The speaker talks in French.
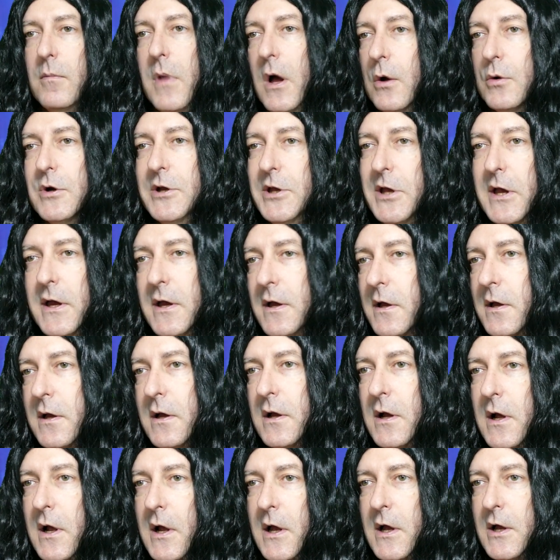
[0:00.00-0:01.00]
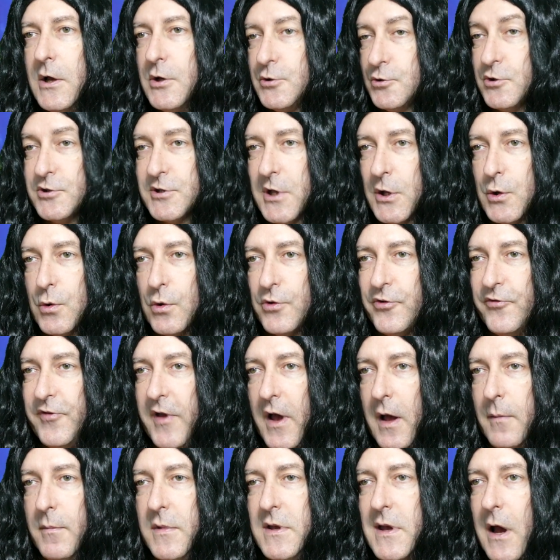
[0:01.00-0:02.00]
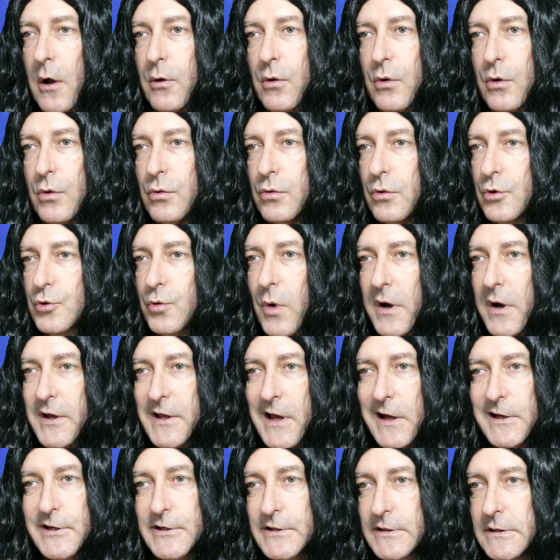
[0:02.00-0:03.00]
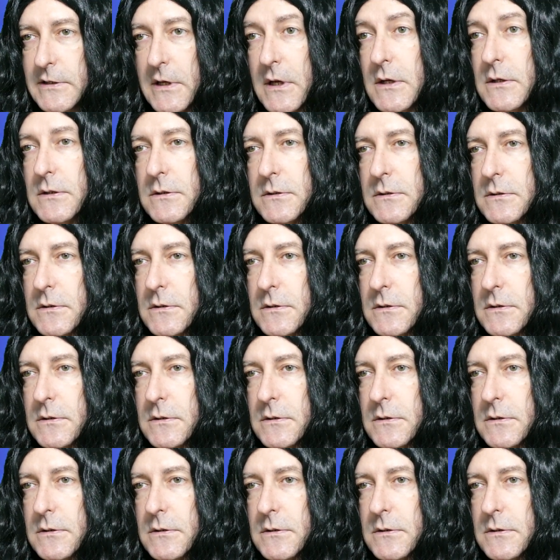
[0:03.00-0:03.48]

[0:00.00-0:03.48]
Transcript: Bah oui ce serait compte fermé à hein, l'euro doit y aller. Hein.